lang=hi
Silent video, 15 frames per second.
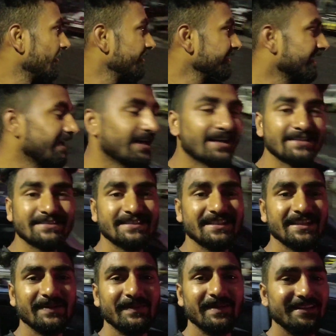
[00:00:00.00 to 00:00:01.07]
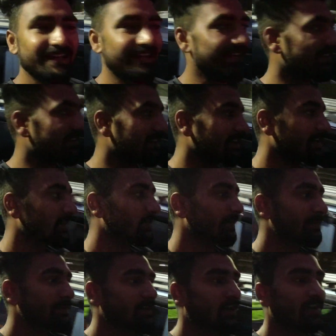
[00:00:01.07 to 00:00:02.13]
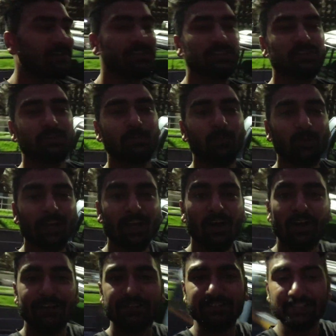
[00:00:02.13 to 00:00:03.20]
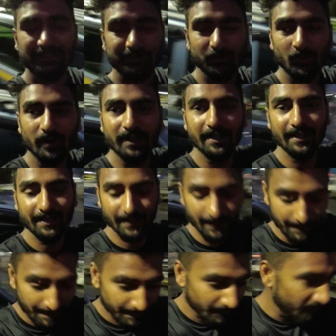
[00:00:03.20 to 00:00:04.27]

और यहाँ से मैं जाने वाला हूँ अभी नॉर्थ ईस्ट पूरा नॉर्थ ईस्ट एक्सप्लोर करेंगे